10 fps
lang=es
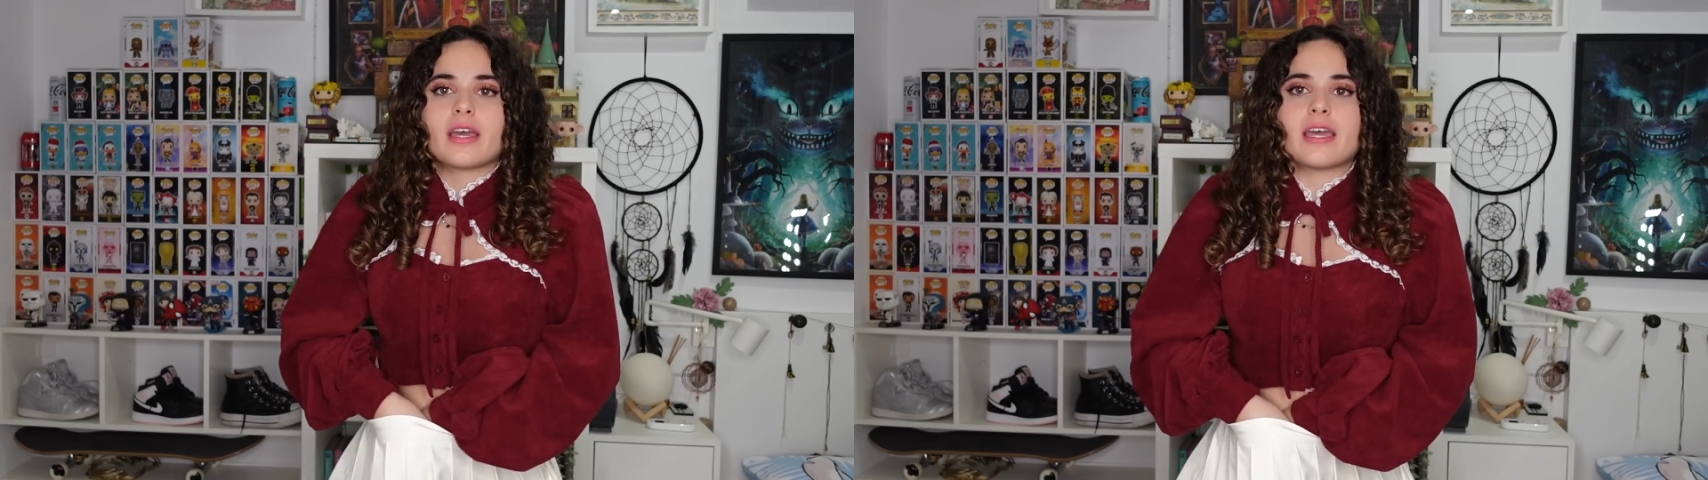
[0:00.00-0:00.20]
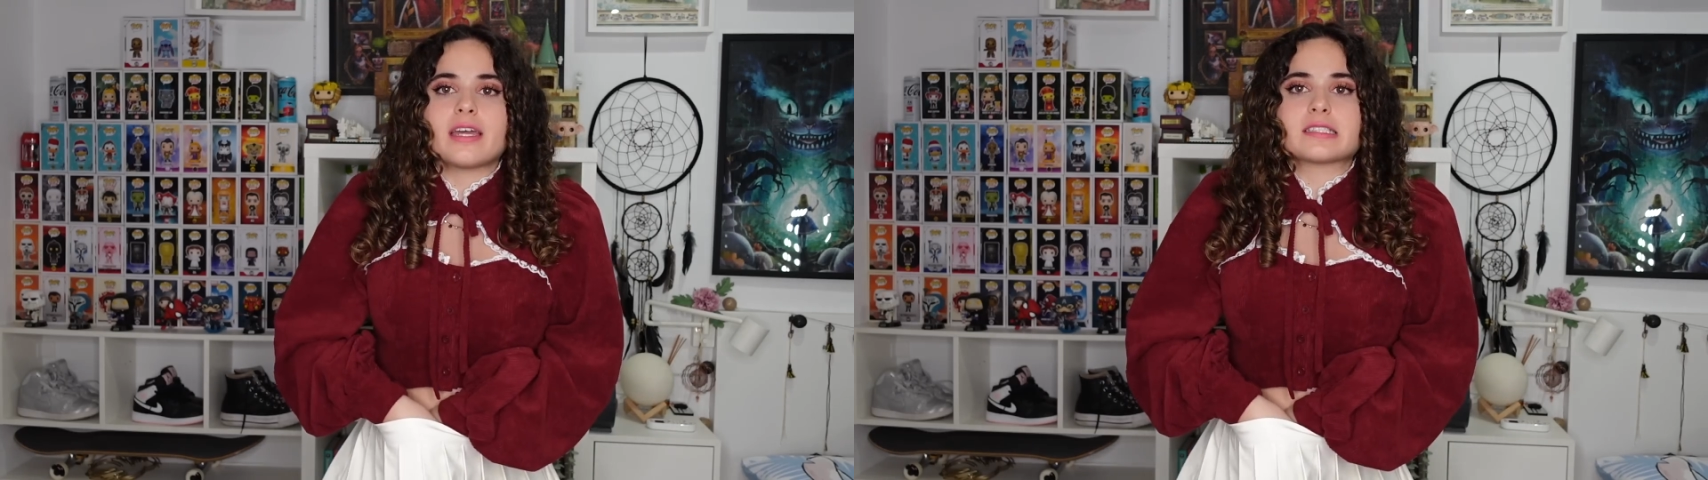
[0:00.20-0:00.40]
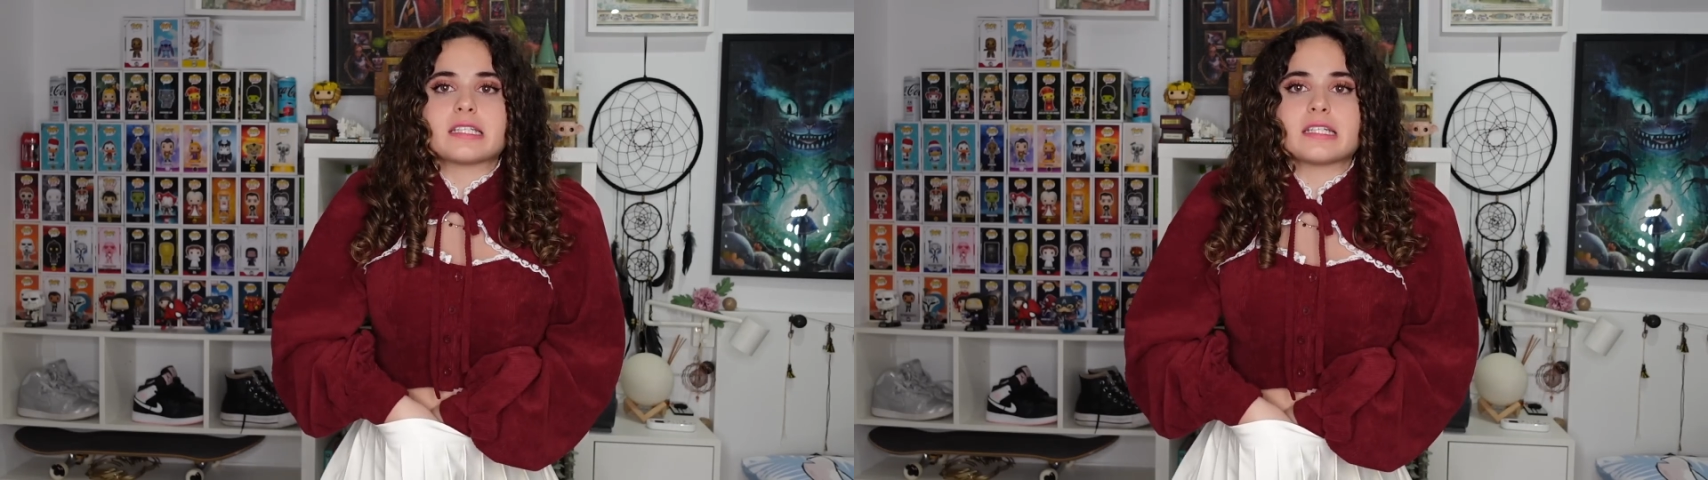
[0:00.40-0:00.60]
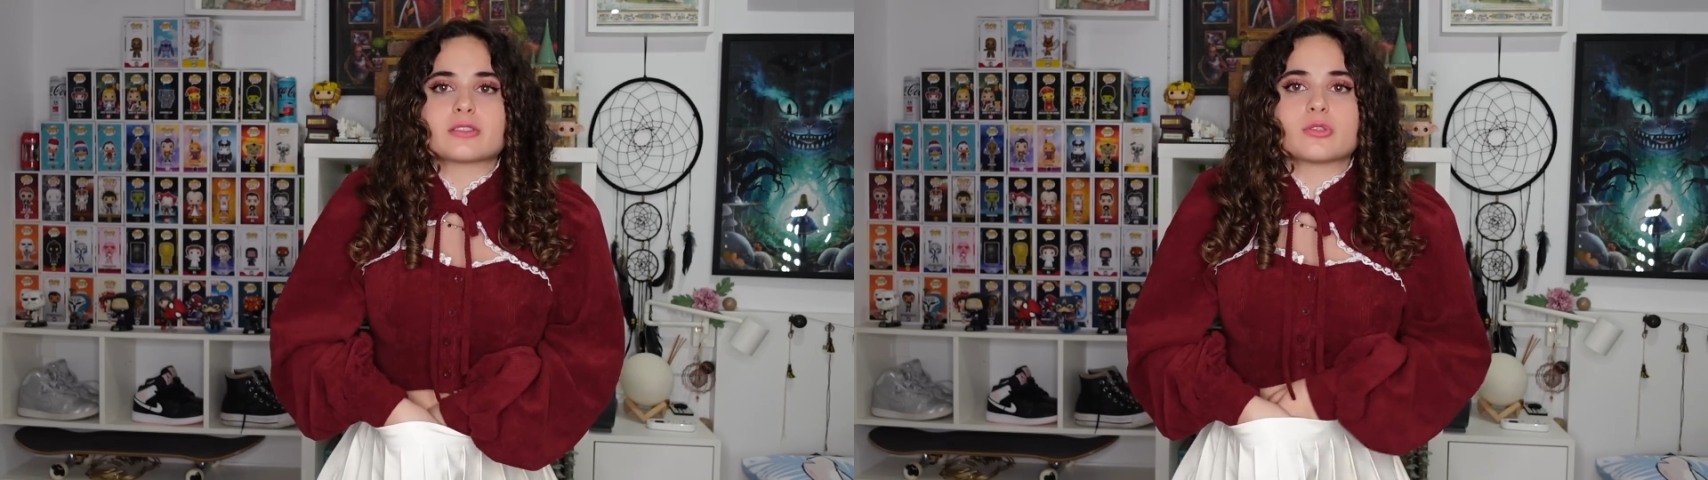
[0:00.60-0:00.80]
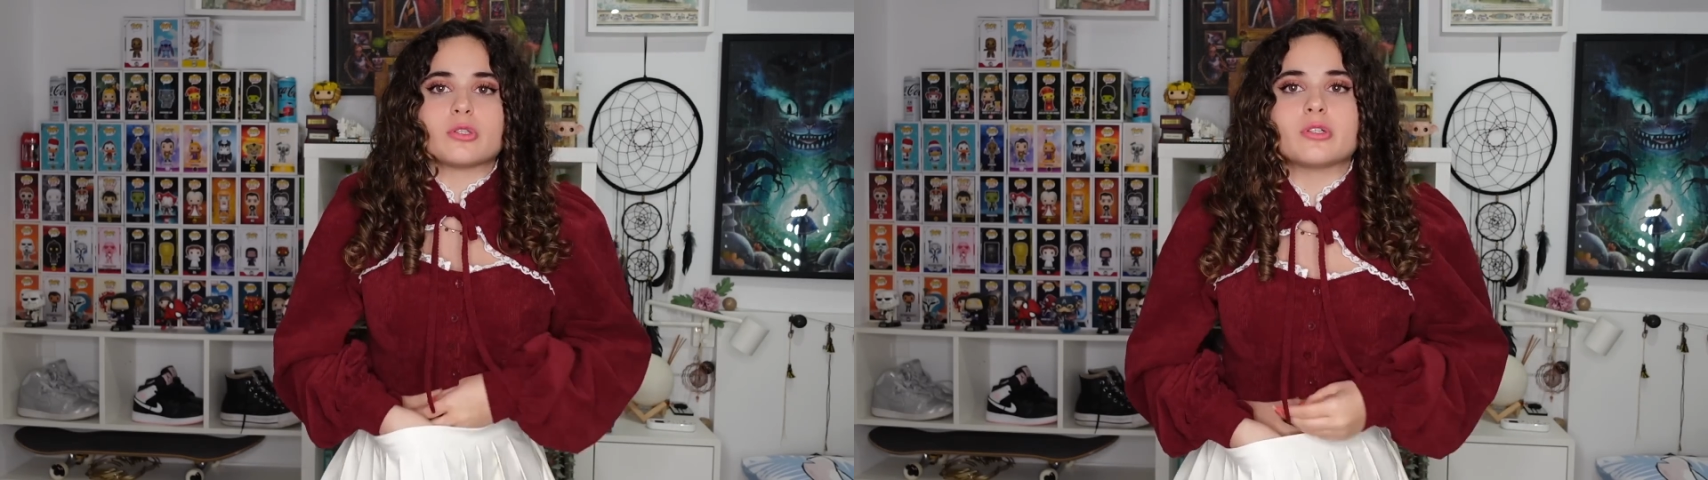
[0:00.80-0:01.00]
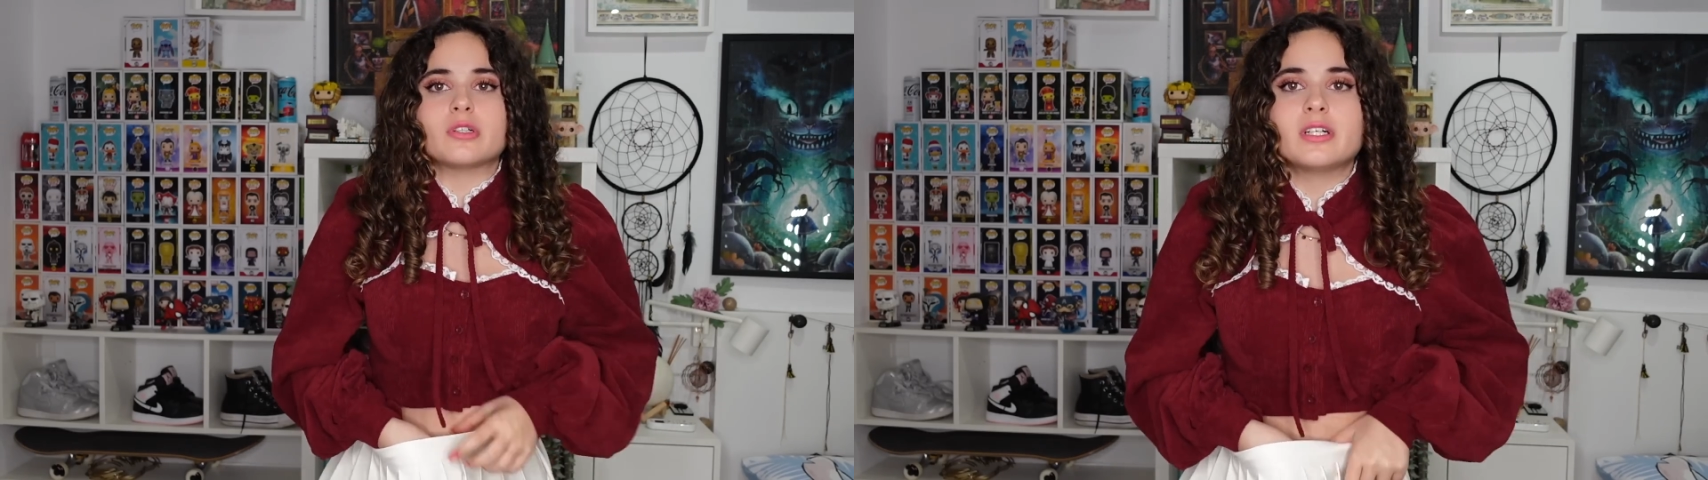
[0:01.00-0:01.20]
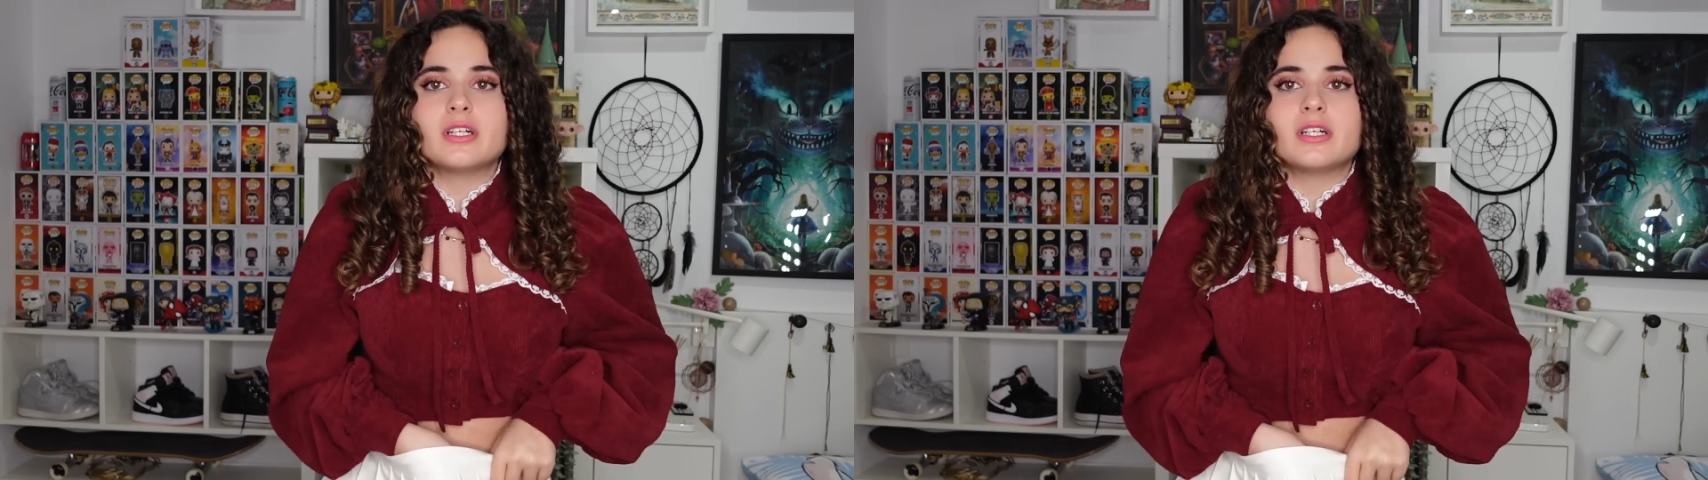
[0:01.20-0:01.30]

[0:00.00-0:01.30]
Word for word: ¿Qué es esto?